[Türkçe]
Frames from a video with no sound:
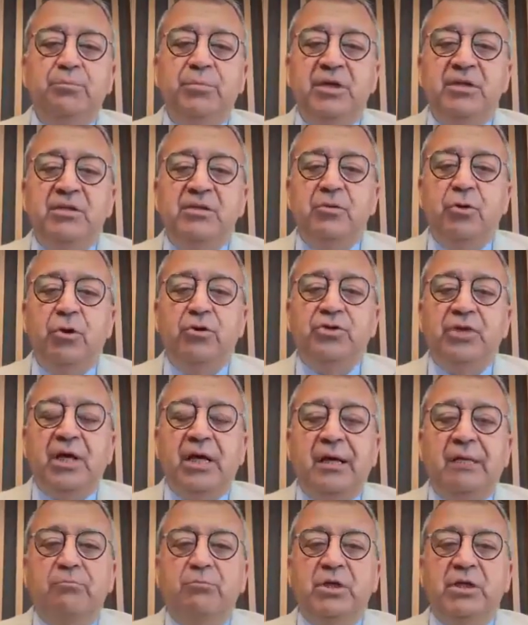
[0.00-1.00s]
Biz
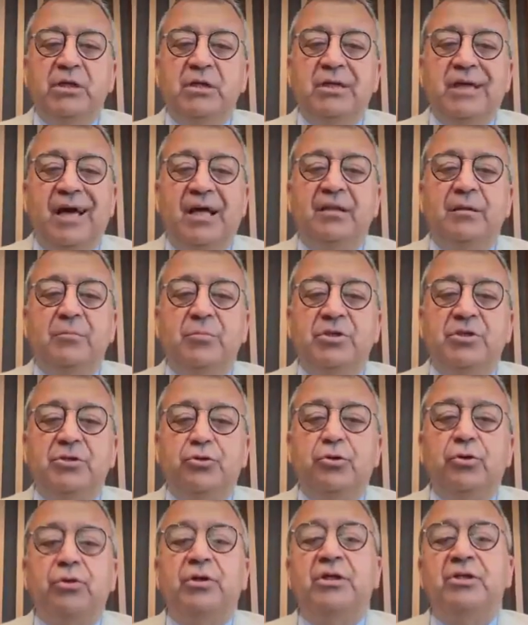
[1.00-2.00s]
önce bir
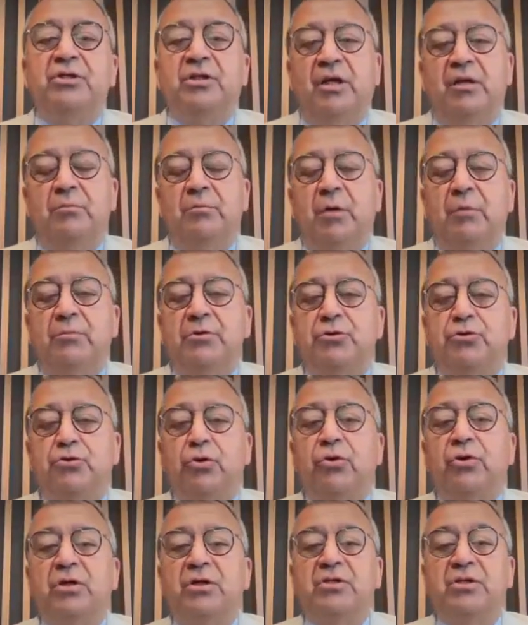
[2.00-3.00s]
kendimizi çok iyi tanımamız,
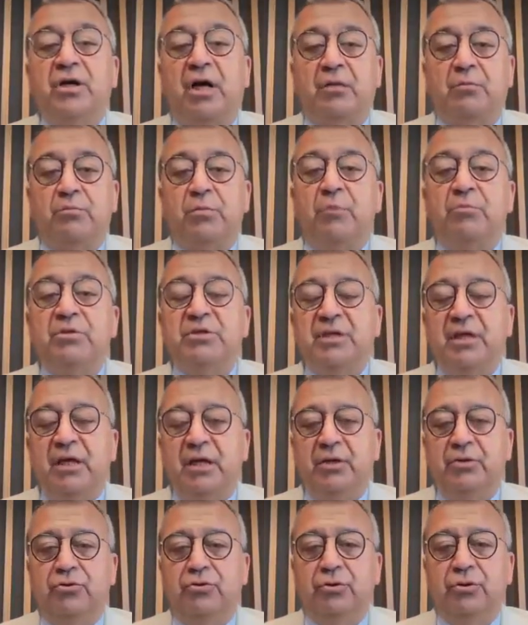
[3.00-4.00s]
çok iyi tartmamız
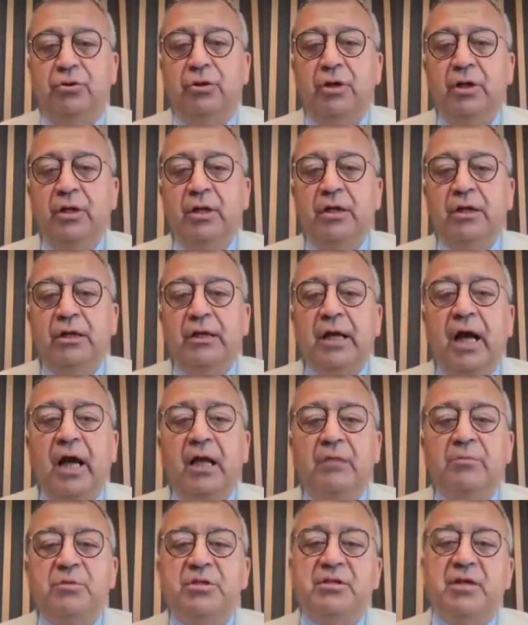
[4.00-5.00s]
gerekiyor.
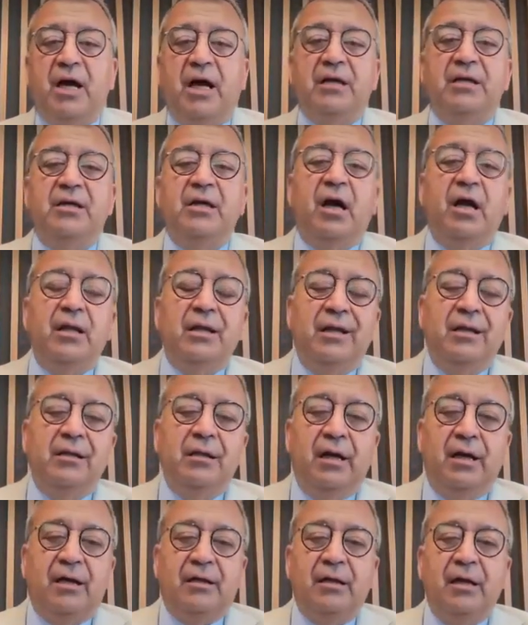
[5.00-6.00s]
Yani biz hangi
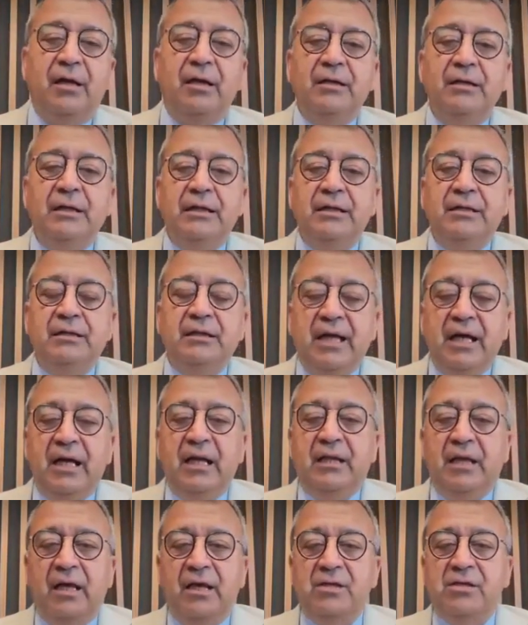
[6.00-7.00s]
alanlarda
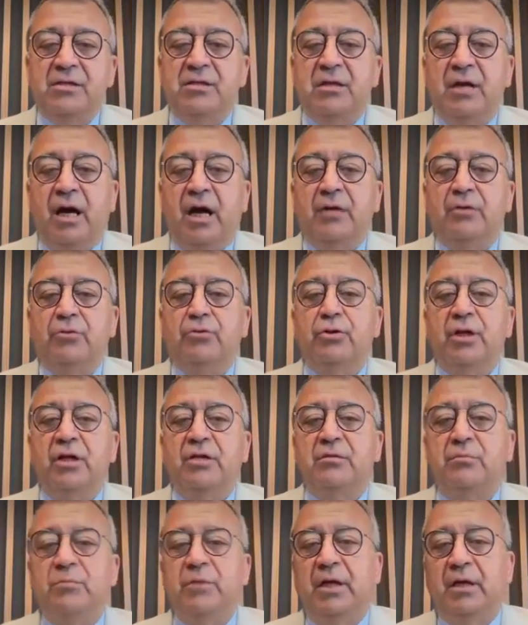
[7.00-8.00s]
neredeyiz, hangi
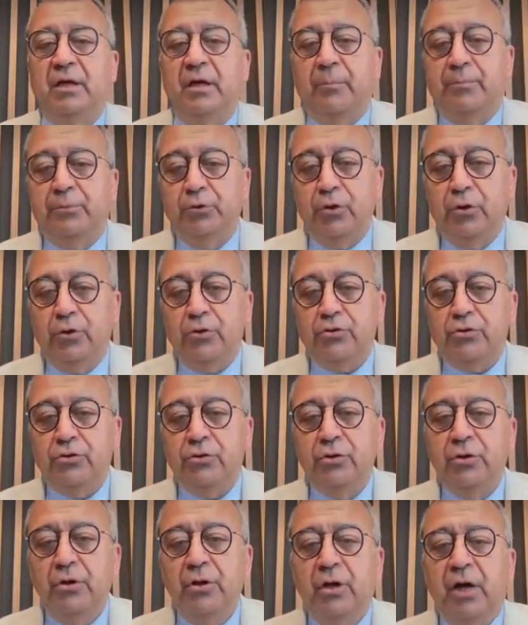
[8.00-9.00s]
üretimleri
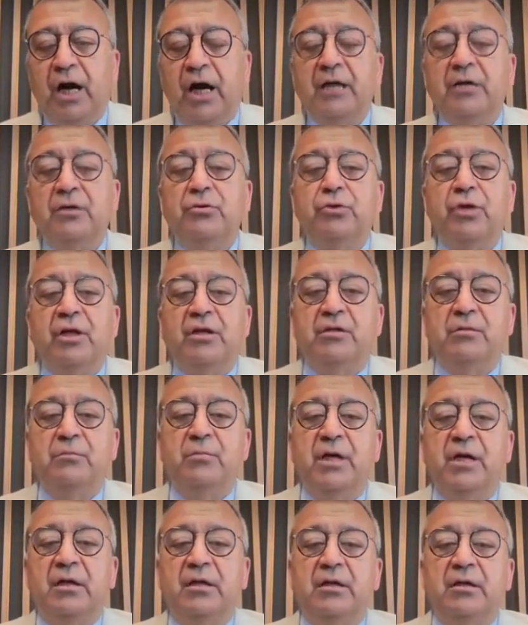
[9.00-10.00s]
yapıyoruz, hangi
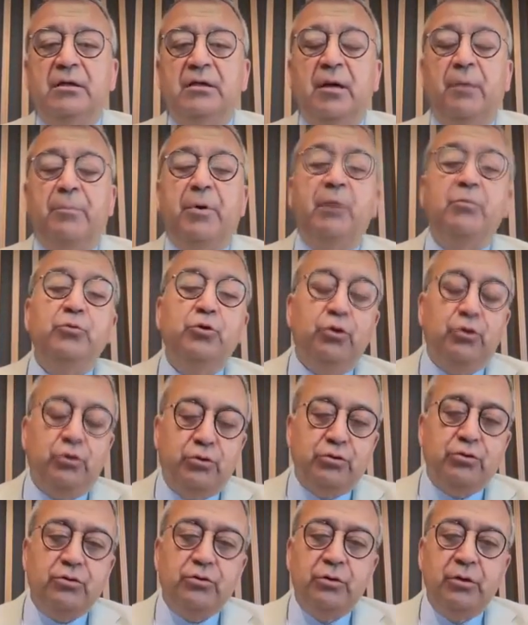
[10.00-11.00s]
üretimleri
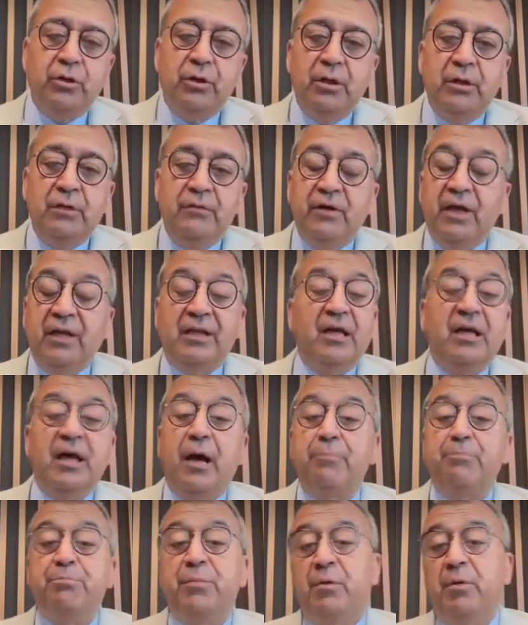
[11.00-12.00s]
yapamıyoruz ya da
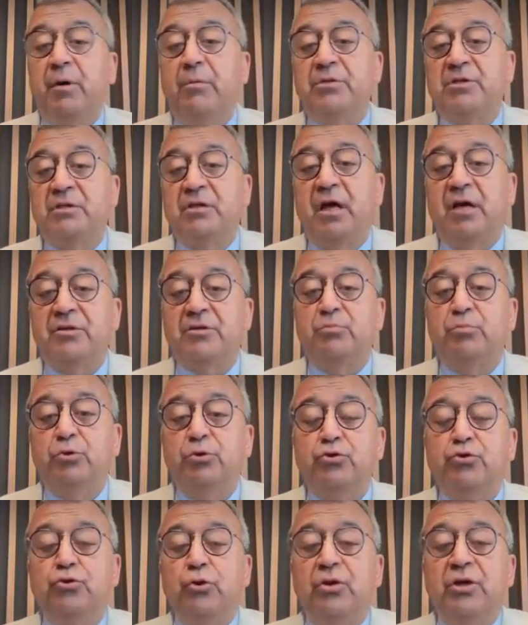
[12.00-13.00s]
yapmamamız lazım.
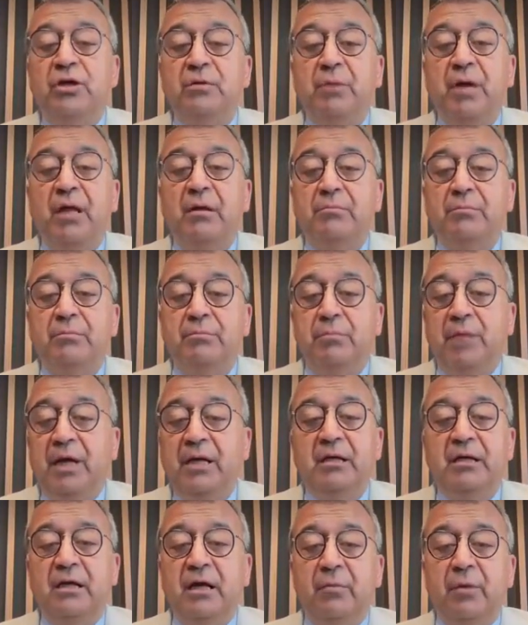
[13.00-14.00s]
Bunu çok iyi be
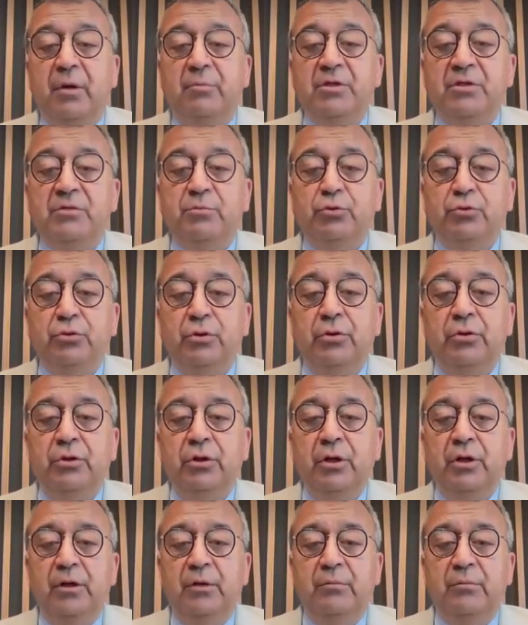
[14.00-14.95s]
belirlememiz, bunu